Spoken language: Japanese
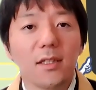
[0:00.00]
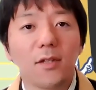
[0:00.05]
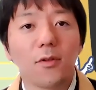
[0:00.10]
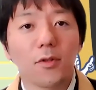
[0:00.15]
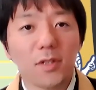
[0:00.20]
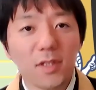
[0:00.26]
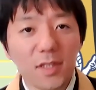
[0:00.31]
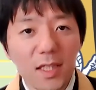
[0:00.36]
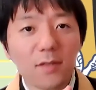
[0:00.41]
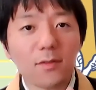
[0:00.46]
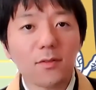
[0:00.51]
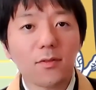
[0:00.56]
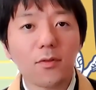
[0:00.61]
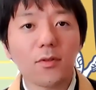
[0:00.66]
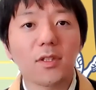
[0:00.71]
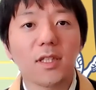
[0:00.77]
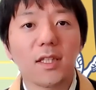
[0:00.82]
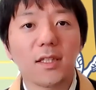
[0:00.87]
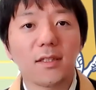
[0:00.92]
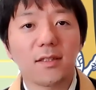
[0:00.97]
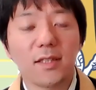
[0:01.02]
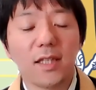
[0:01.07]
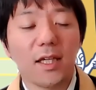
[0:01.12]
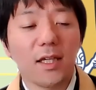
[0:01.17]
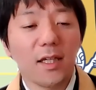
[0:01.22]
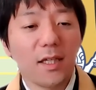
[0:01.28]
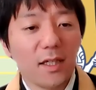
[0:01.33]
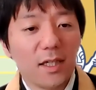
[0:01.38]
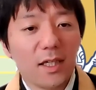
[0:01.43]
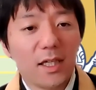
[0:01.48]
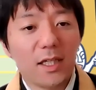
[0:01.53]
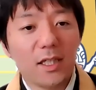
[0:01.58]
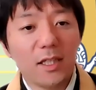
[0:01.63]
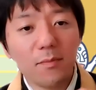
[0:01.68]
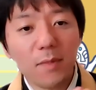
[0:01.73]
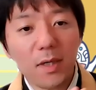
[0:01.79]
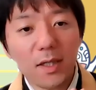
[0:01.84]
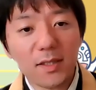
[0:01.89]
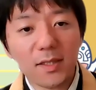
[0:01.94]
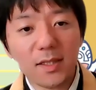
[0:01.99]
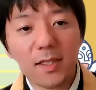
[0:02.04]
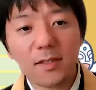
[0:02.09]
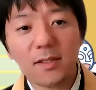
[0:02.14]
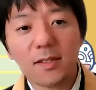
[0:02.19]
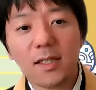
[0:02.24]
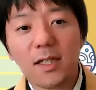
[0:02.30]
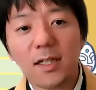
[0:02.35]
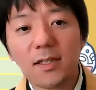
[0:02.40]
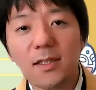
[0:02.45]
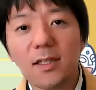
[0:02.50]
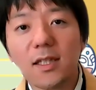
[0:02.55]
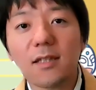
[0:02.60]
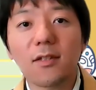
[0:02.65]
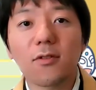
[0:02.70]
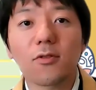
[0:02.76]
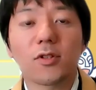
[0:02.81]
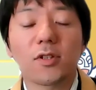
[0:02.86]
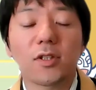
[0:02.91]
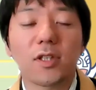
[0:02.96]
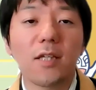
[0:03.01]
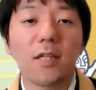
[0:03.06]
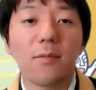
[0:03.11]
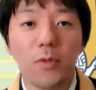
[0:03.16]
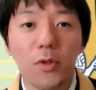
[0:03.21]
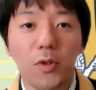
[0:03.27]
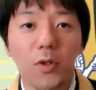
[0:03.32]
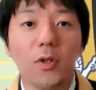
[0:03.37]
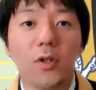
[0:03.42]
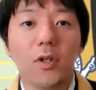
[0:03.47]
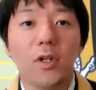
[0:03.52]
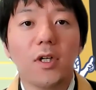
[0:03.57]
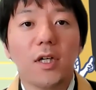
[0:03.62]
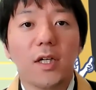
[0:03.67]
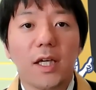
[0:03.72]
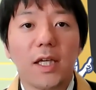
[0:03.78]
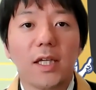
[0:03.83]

でおっしゃる通りですね、えー、言い回しが違ったとしても、